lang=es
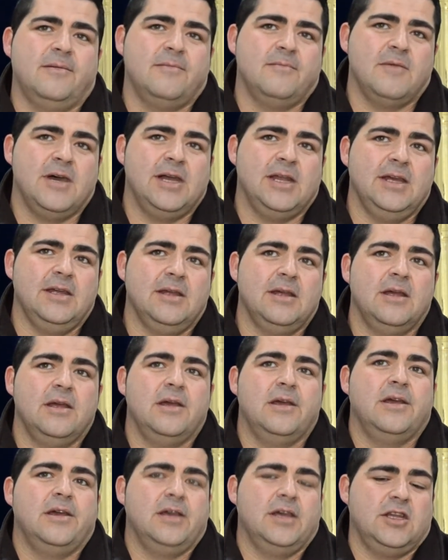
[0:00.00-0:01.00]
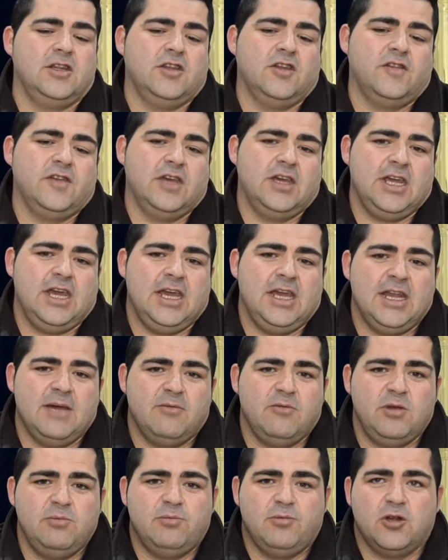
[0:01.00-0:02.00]
¿vale? Entonces era
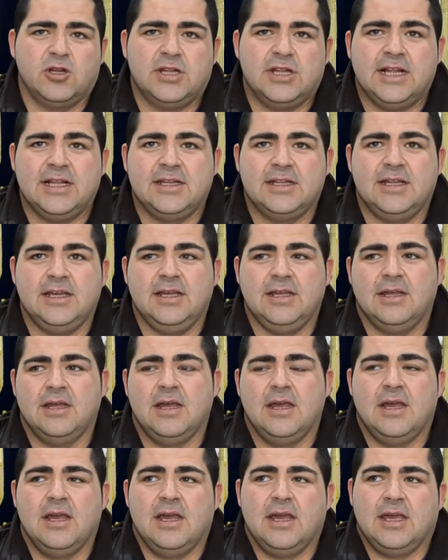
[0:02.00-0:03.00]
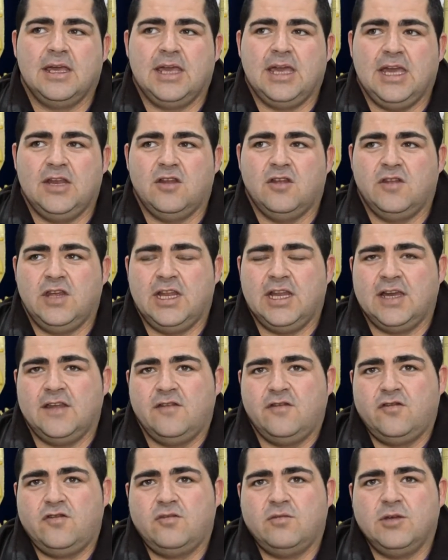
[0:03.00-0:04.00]
muy importante que nos dieran
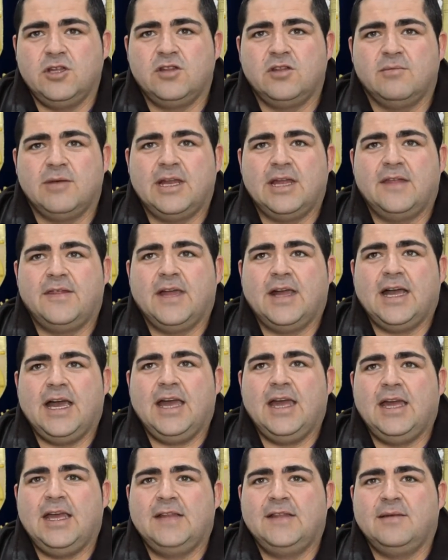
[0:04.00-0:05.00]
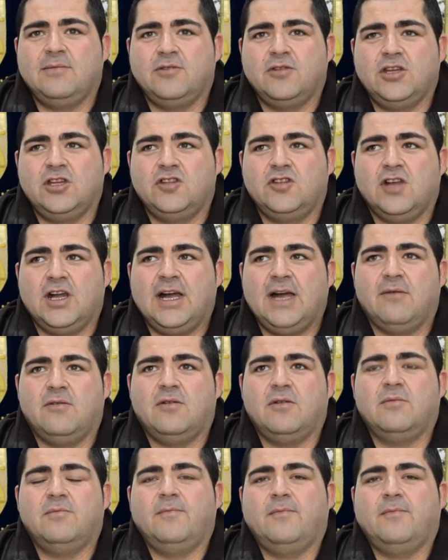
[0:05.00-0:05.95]
ese instrumento para sacar este proyecto a cabo.